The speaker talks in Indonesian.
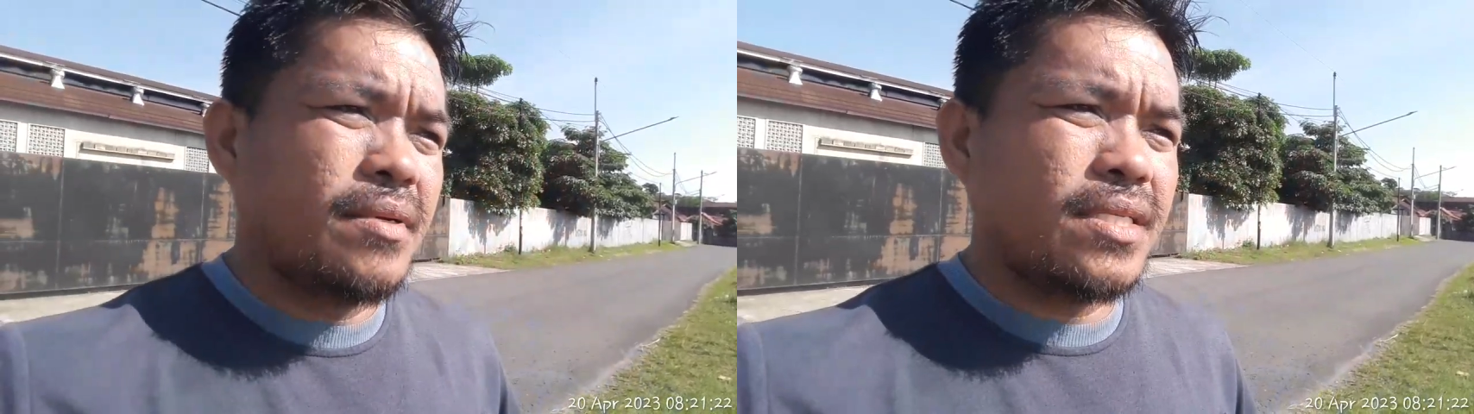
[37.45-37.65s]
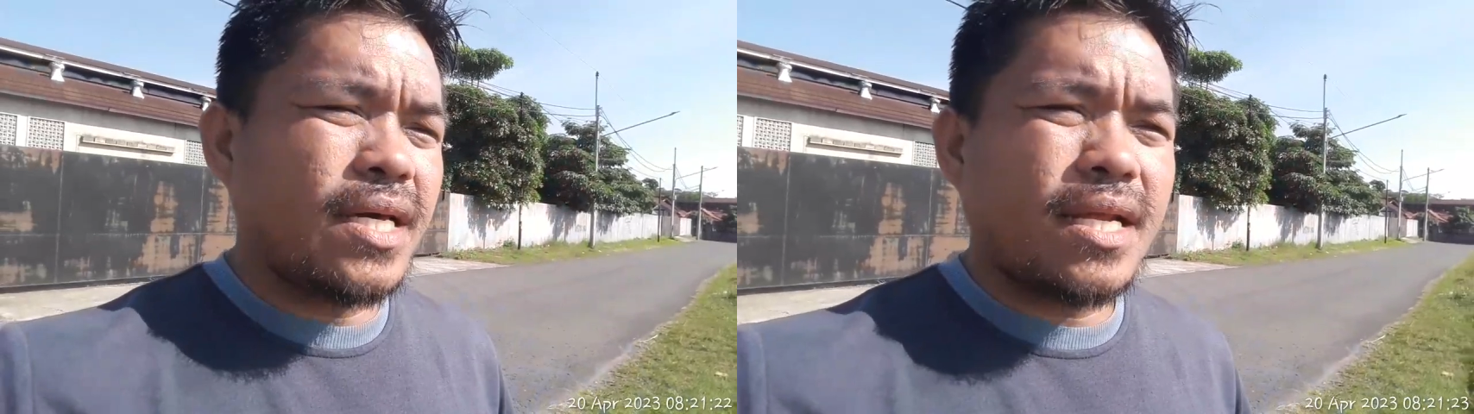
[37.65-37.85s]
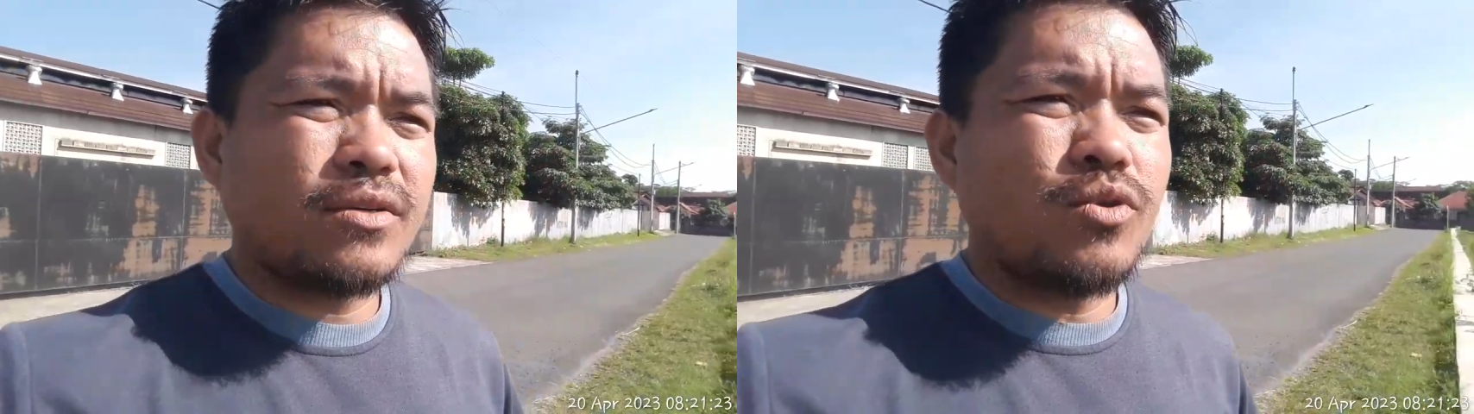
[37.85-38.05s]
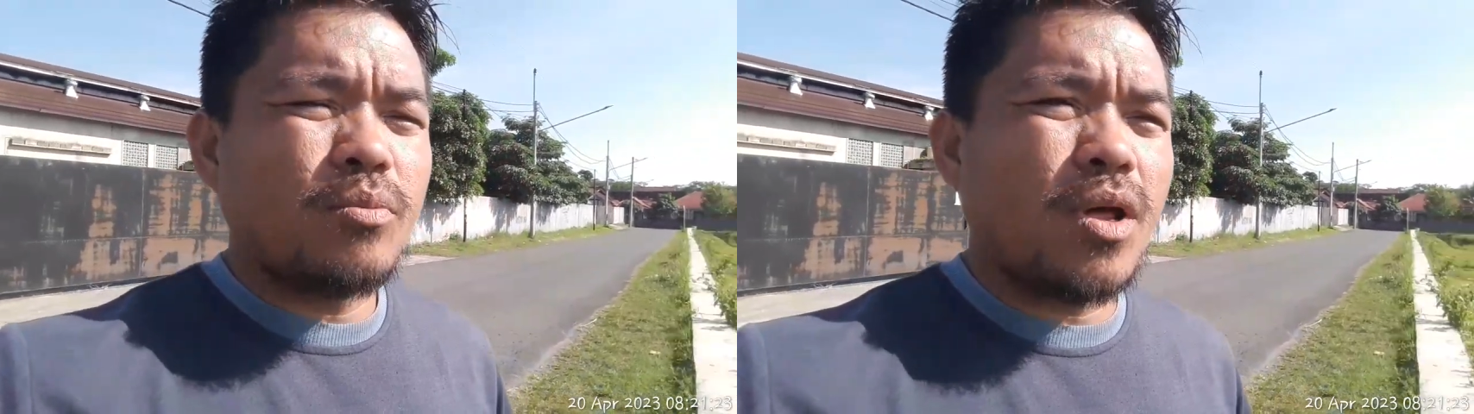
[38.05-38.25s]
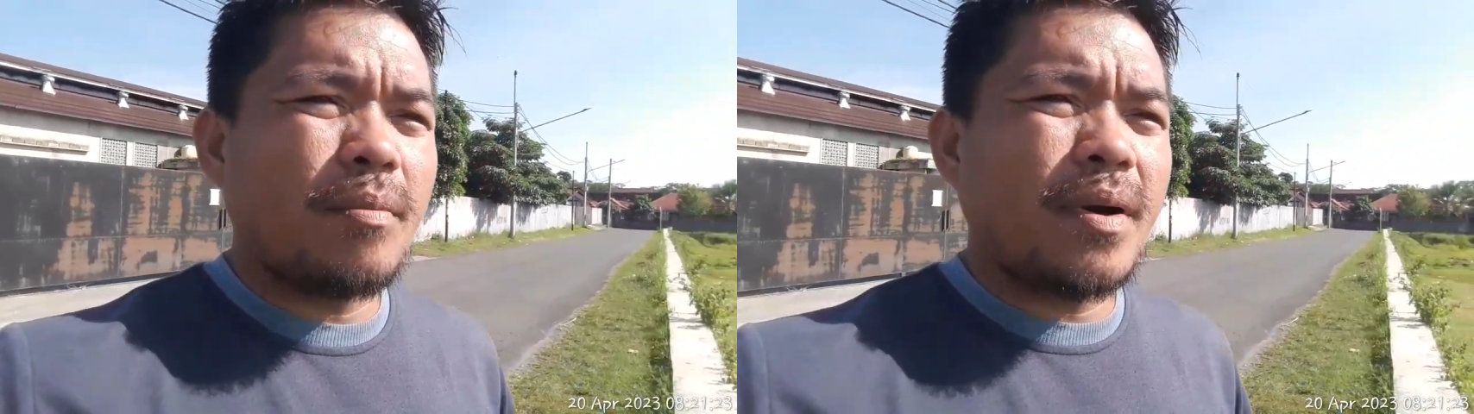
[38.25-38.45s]
berjarak
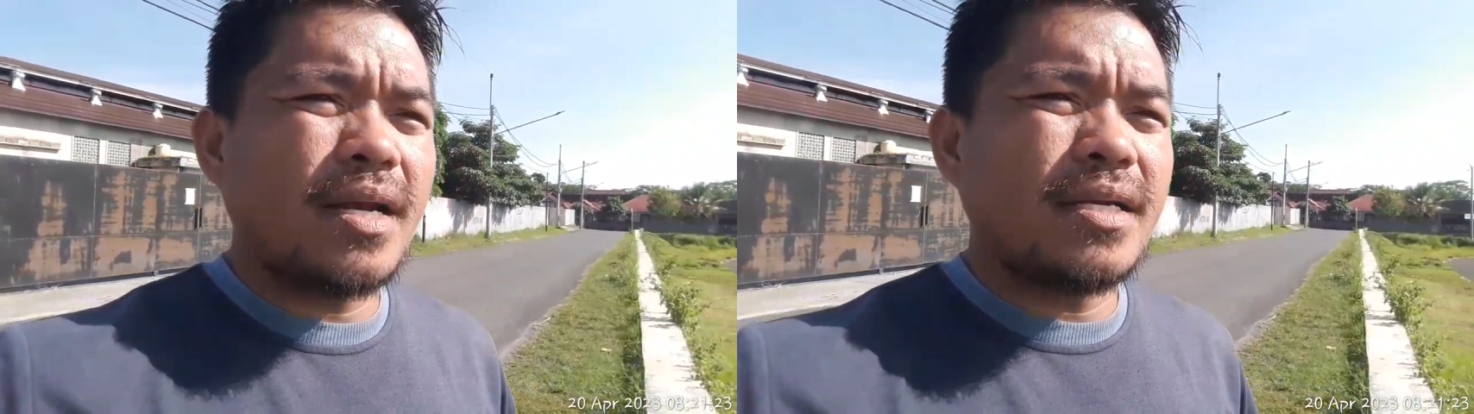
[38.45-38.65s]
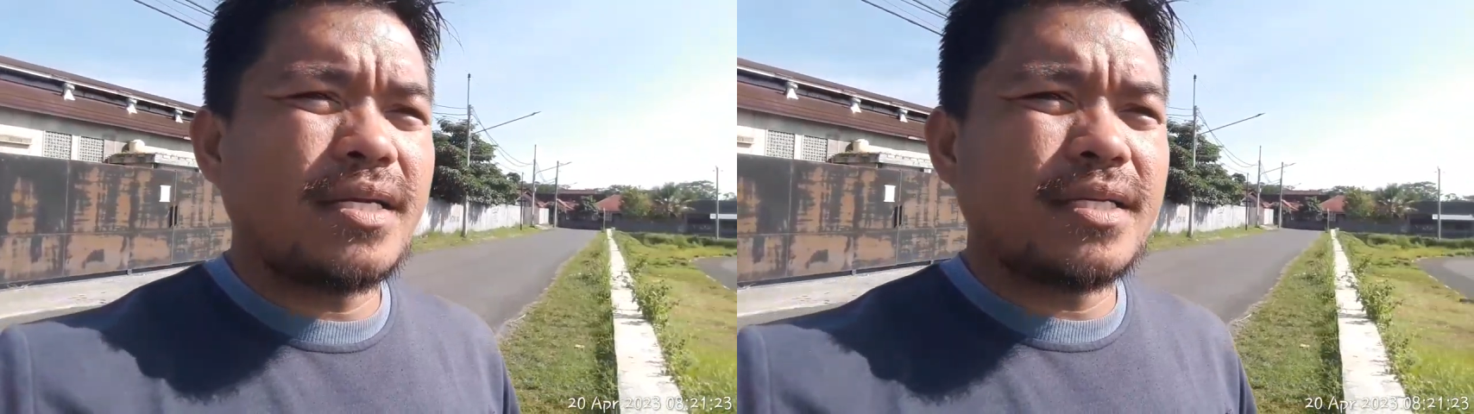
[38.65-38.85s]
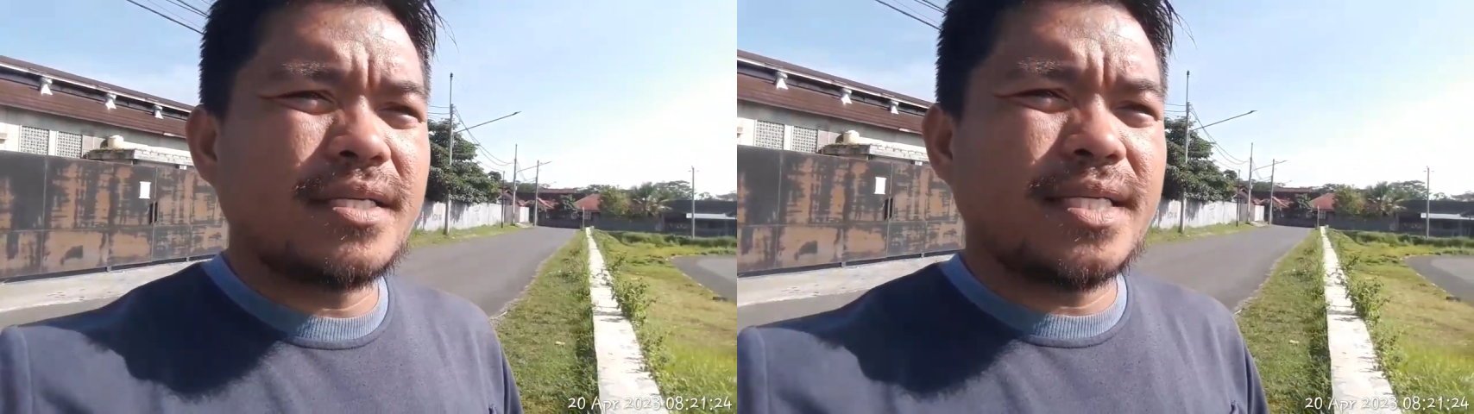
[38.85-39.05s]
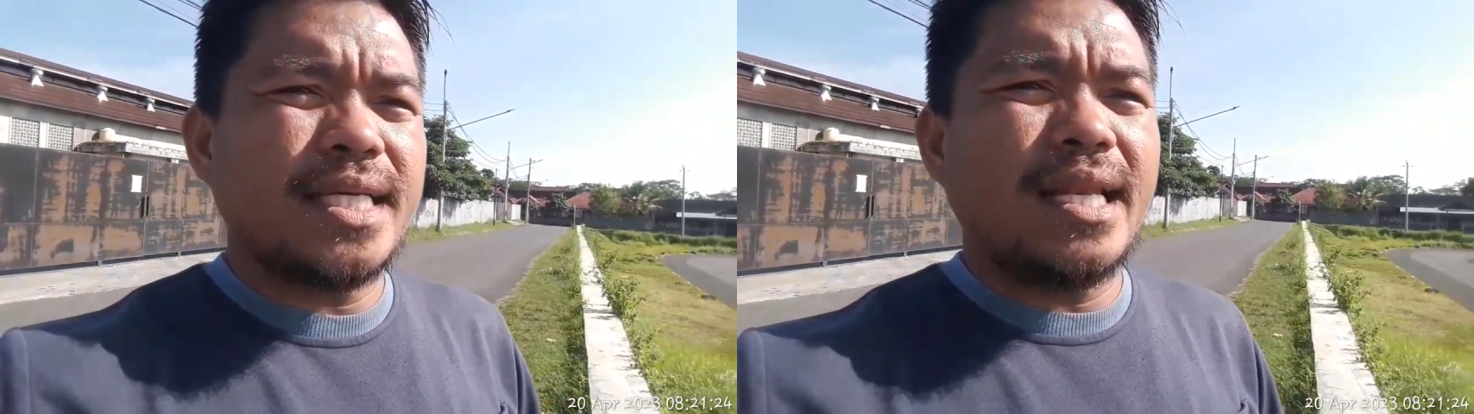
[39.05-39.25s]
28